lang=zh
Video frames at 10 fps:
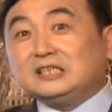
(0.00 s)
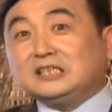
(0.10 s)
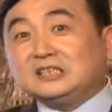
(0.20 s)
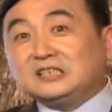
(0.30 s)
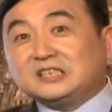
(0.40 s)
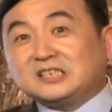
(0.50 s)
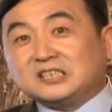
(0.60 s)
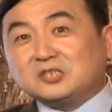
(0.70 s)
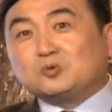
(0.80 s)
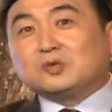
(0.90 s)
你
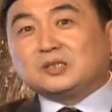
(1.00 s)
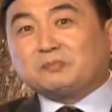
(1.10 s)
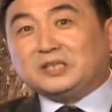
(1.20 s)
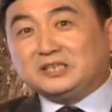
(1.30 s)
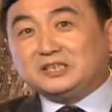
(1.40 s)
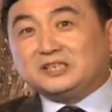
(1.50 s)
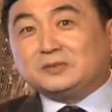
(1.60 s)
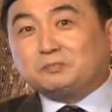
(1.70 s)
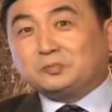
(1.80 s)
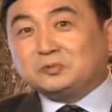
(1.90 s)
生活的品
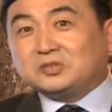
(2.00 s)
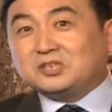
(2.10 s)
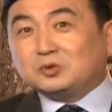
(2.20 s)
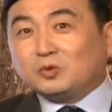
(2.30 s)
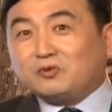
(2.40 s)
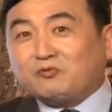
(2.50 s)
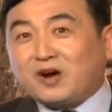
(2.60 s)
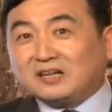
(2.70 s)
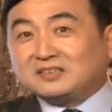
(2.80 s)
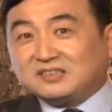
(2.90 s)
质不是对
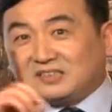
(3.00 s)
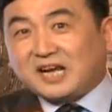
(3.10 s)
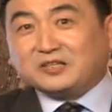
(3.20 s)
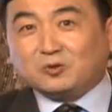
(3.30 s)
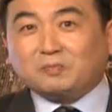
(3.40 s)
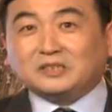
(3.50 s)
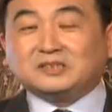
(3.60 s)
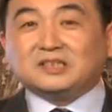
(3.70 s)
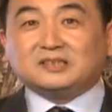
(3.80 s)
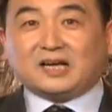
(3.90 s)
房子的占有本
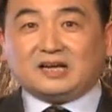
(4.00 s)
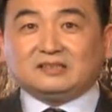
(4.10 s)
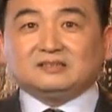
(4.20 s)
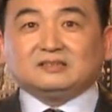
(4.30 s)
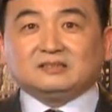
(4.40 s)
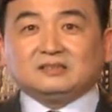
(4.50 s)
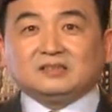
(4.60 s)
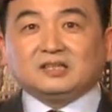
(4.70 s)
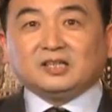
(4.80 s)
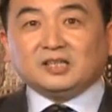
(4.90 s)
身的，
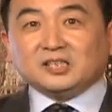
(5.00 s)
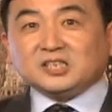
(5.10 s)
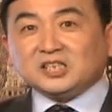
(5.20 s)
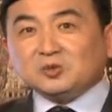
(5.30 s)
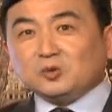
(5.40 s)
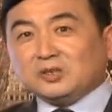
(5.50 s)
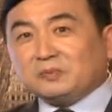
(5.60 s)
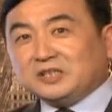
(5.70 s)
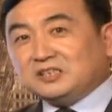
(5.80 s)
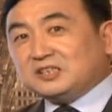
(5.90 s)
生活的
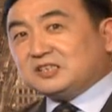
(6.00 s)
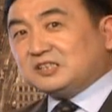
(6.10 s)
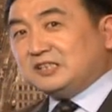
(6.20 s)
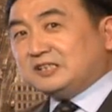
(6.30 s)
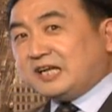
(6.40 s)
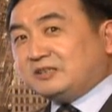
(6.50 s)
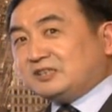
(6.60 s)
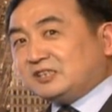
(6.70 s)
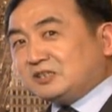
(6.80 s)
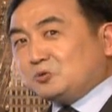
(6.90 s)
品质是你在
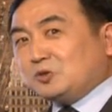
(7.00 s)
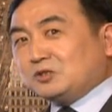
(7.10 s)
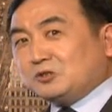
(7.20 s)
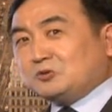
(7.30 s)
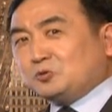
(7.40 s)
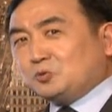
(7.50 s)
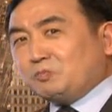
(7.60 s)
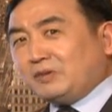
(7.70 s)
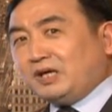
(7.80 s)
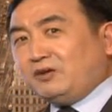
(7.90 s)
生活过程
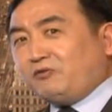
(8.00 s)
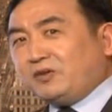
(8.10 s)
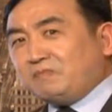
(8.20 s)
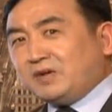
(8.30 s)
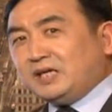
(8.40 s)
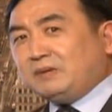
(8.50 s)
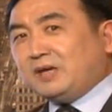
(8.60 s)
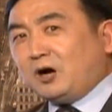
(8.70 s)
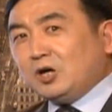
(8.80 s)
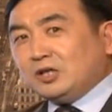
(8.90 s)
中每一分每一
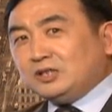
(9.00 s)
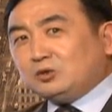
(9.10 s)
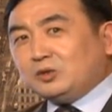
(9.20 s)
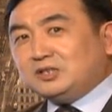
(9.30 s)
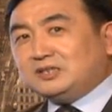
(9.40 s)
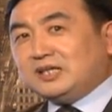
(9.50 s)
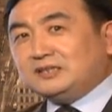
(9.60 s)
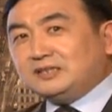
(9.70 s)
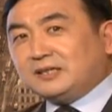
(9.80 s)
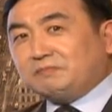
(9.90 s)
秒，你对
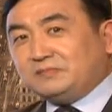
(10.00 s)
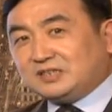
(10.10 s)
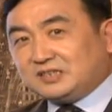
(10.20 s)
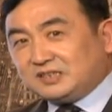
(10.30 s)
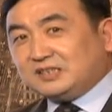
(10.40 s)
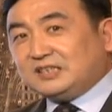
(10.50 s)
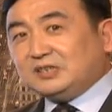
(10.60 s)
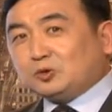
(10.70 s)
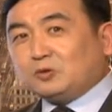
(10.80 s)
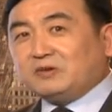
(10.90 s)
人的自
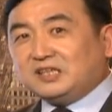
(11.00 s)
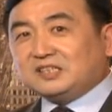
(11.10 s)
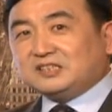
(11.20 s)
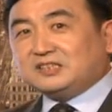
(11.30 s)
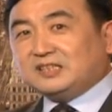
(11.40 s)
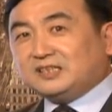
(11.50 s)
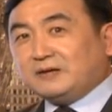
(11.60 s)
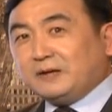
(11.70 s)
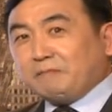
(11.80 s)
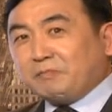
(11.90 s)
己作为一个人
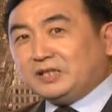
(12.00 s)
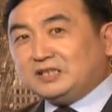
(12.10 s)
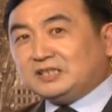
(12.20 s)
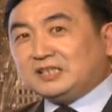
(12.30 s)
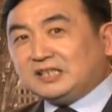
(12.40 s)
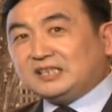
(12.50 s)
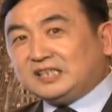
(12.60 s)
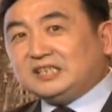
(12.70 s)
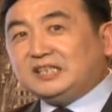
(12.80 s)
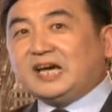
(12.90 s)
的。 本身的
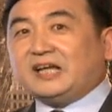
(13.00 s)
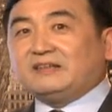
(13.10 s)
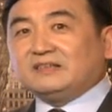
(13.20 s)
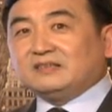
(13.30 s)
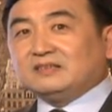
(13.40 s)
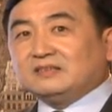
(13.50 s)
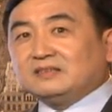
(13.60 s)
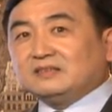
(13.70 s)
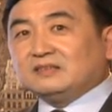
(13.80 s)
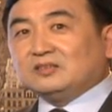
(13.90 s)
体验，
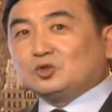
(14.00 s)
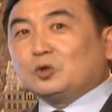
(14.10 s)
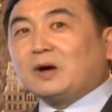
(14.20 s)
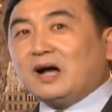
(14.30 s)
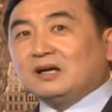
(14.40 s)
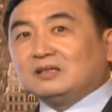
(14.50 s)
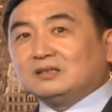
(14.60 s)
对吧？